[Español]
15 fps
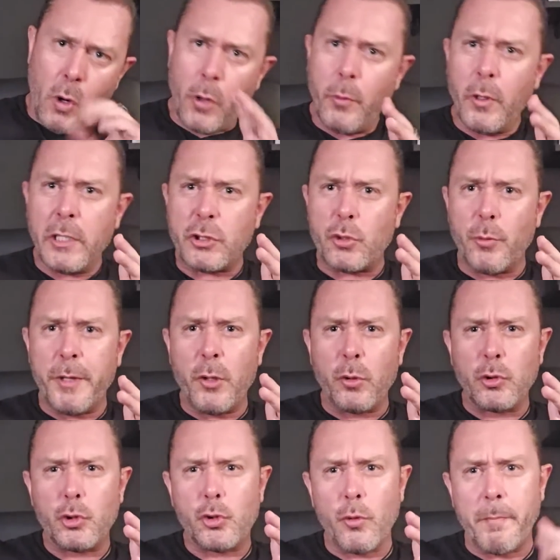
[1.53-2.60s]
Hoy voy a subir
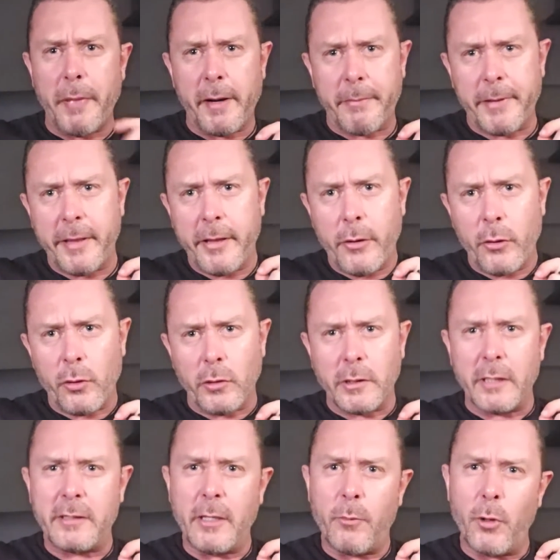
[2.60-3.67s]
un super video
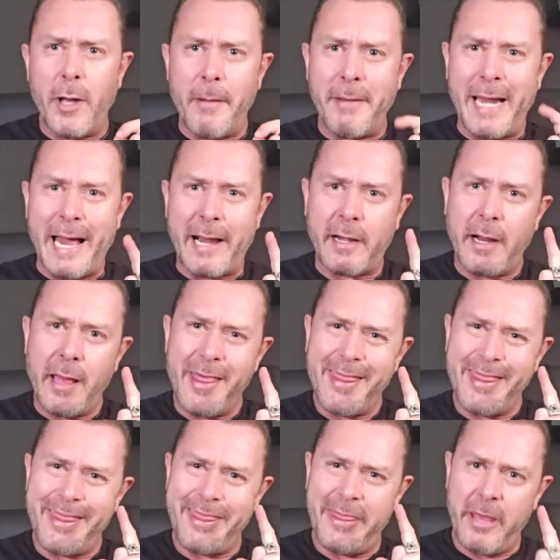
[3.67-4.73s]
donde te voy a hablar
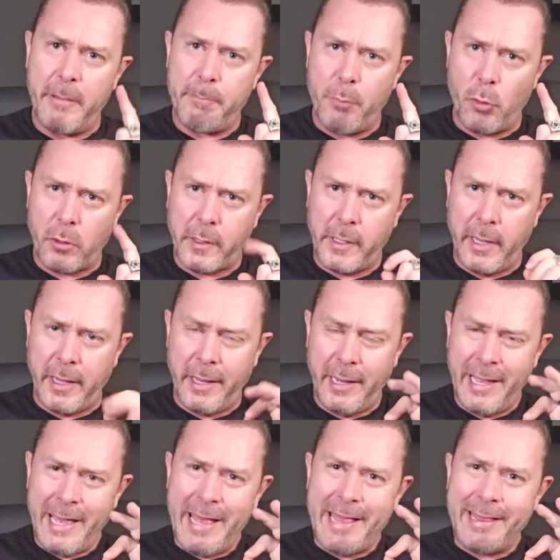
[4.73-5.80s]
de por
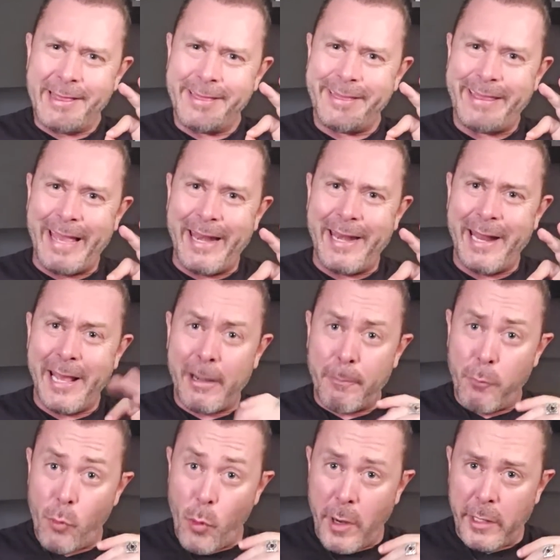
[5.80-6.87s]
qué
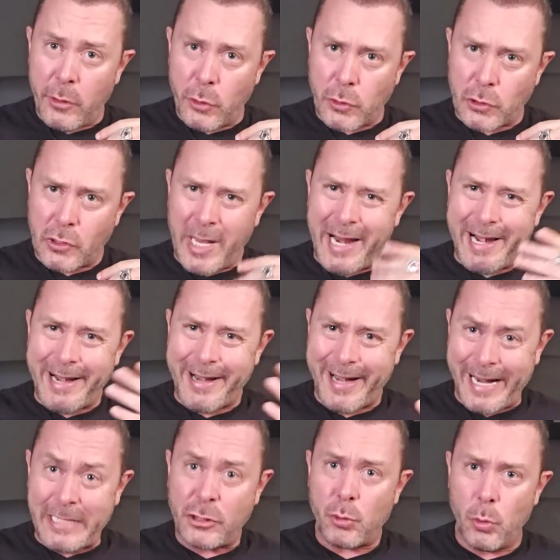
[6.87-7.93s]
tener buenos
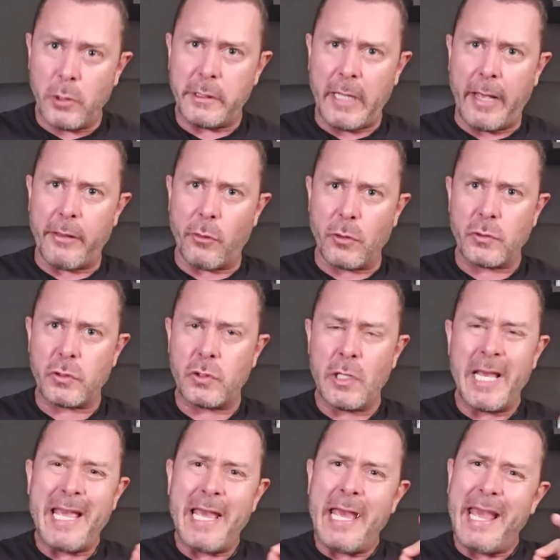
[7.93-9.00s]
resultados
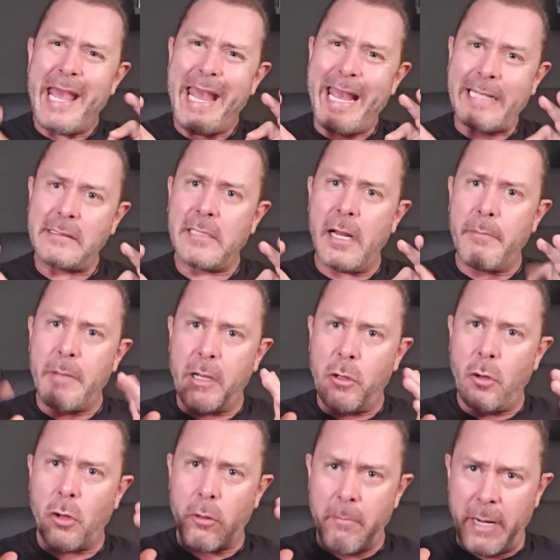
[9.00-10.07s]
es la
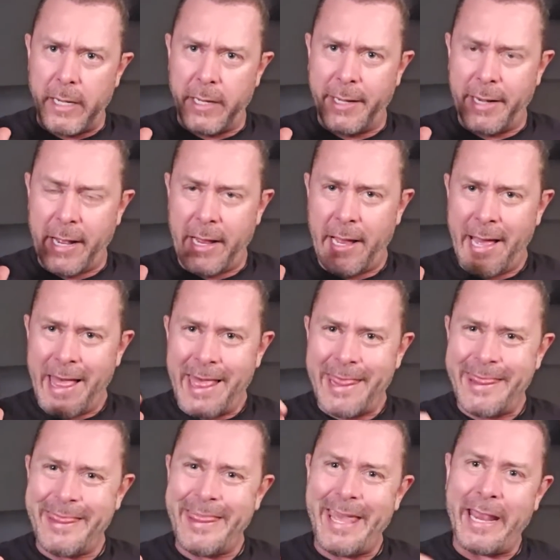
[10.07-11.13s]
mejor manera
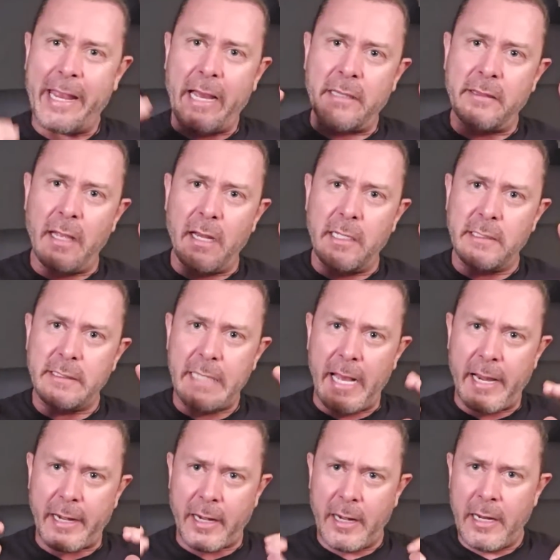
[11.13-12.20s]
de
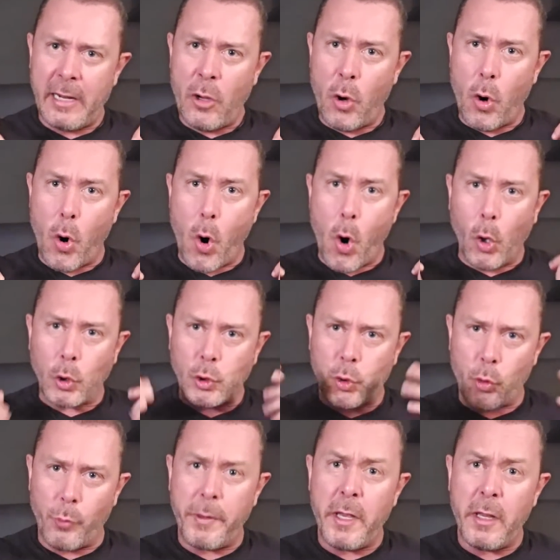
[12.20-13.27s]
catalizar o
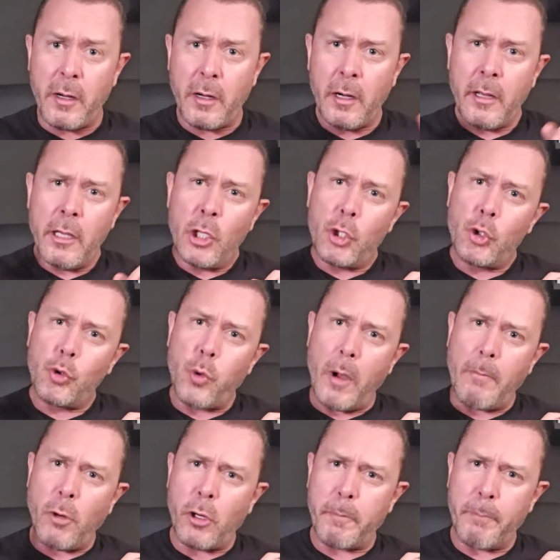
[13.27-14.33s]
subir tu
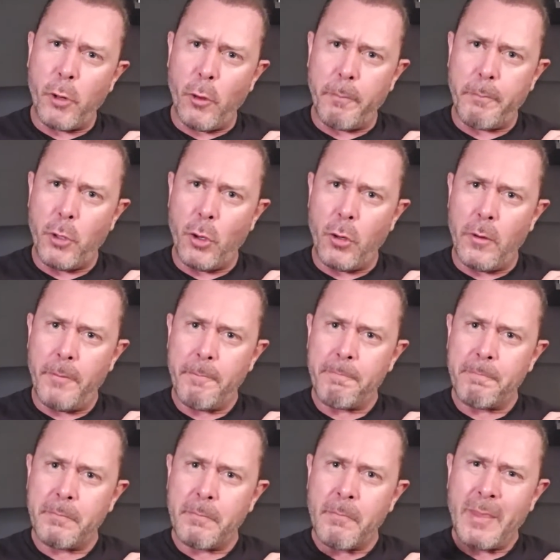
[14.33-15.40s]
amor
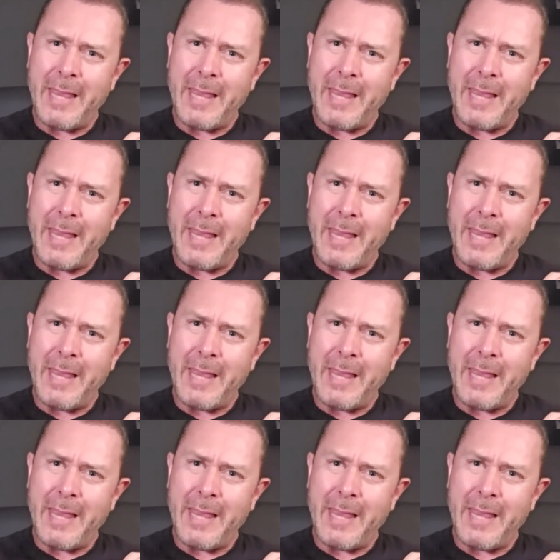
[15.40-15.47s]
propio,